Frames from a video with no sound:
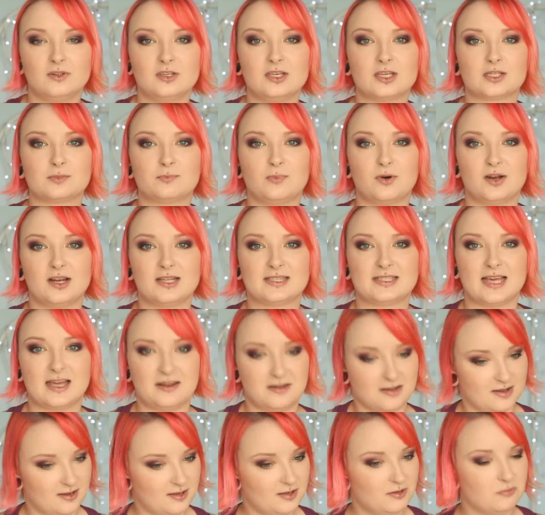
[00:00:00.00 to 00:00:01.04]
jest
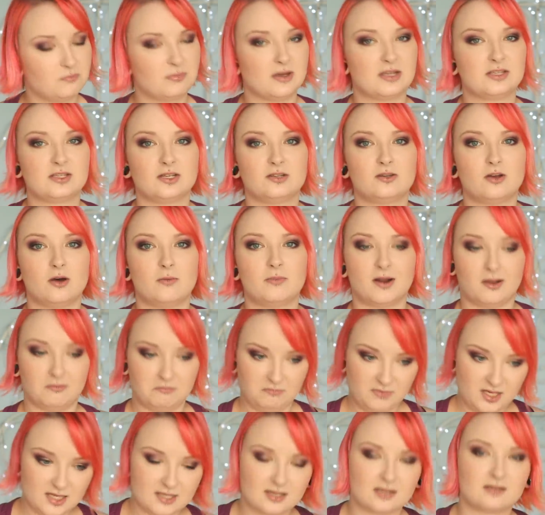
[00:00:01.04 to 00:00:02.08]
polecane i będzie dobre
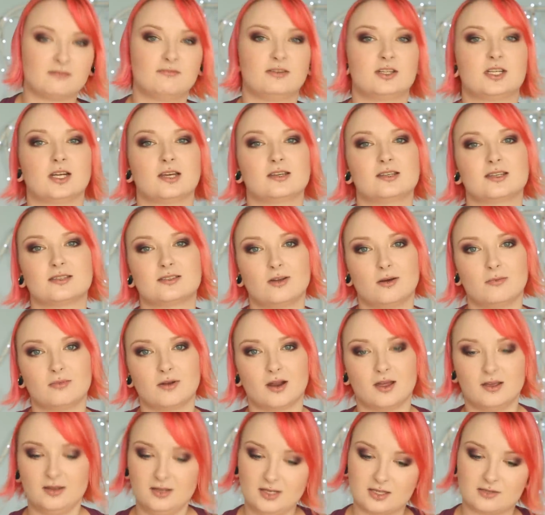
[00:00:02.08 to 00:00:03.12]
i zazwyczaj jest
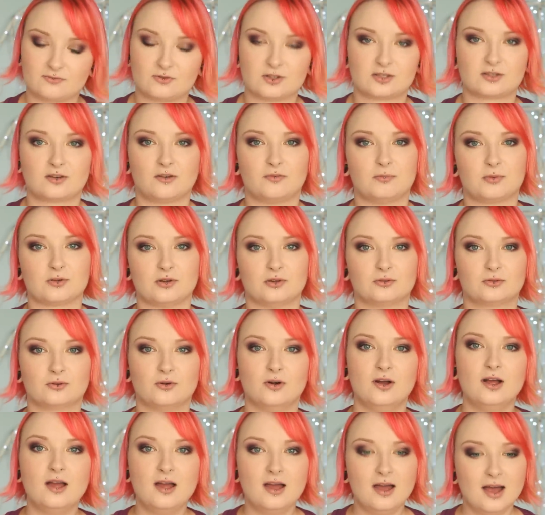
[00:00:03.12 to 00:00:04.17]
dobre i jest wszystko w porządku.